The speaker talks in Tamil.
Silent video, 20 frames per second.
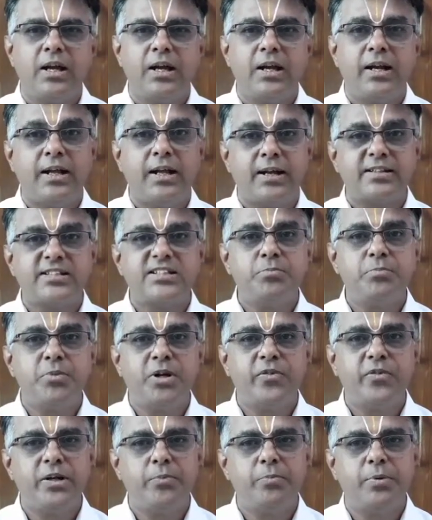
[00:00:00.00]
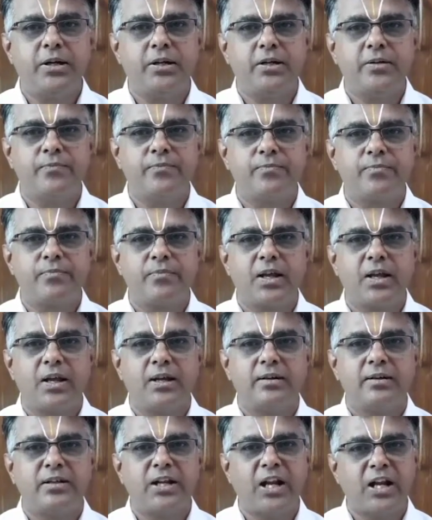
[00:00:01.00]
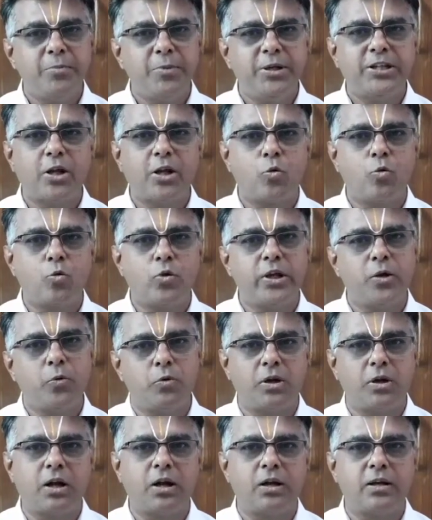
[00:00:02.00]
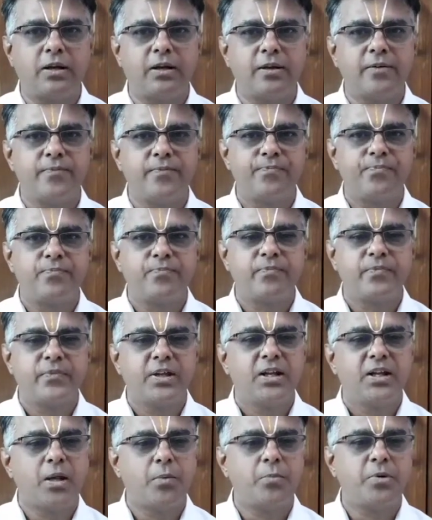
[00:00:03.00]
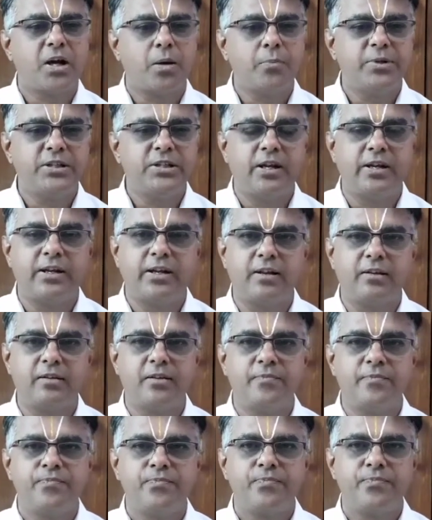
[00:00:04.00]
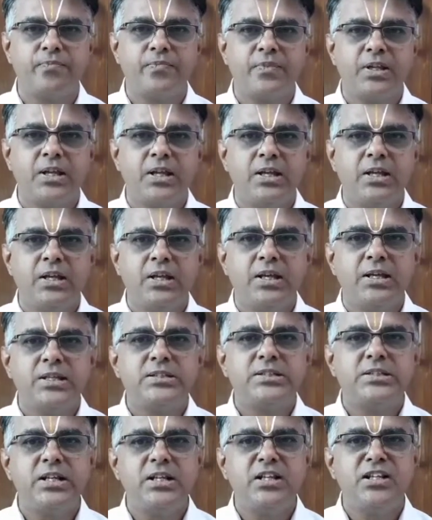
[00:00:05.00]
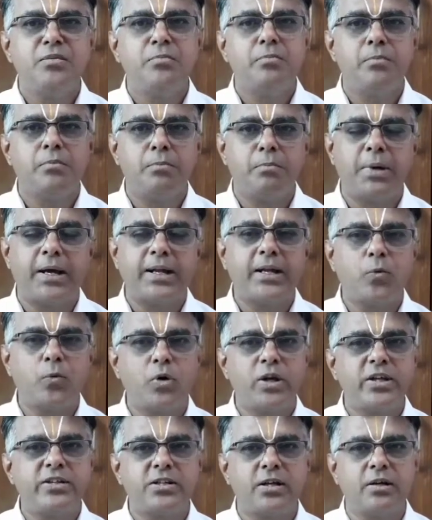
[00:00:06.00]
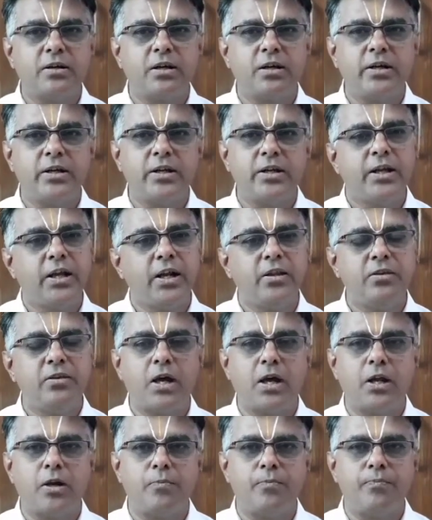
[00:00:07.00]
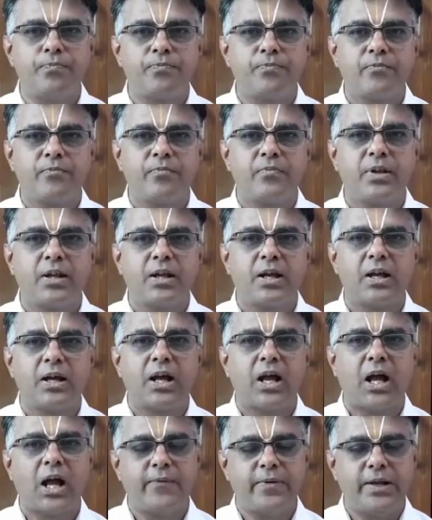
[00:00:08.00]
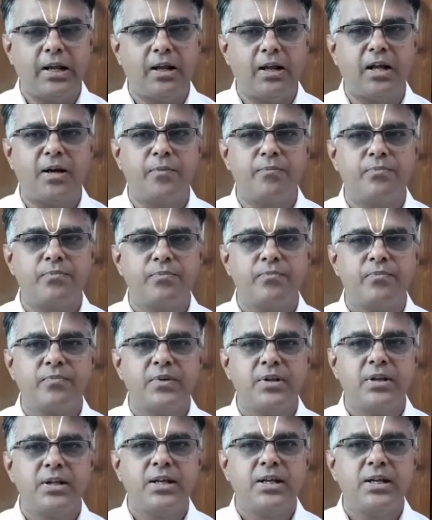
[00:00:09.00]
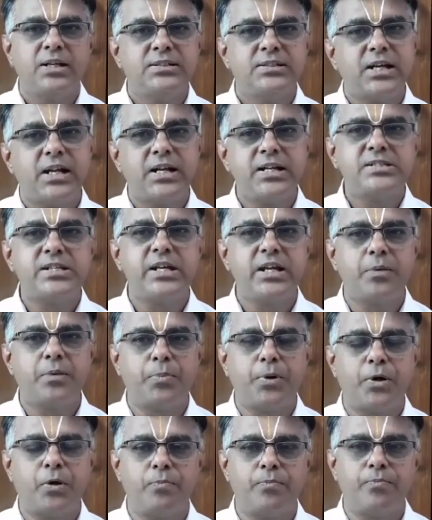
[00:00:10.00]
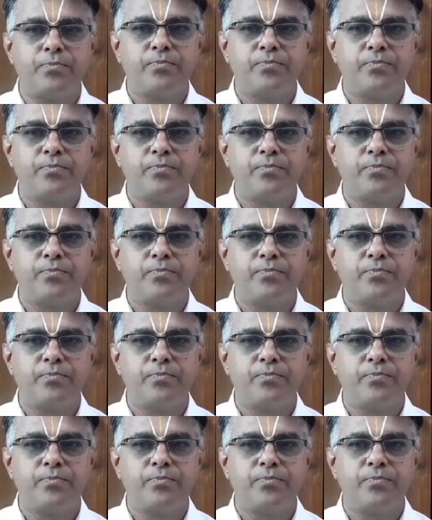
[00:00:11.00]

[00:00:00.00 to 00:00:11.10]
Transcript: நரசிம்மர் வழிபாடு நன்மை தரக்கூடிய ஒன்றாக நமக்கு அமைந்திருக்கிறது சிறிது மன உளைச்சல்கள் இருந்தாலும் அவையெல்லாம் சரி செய்யப்படும்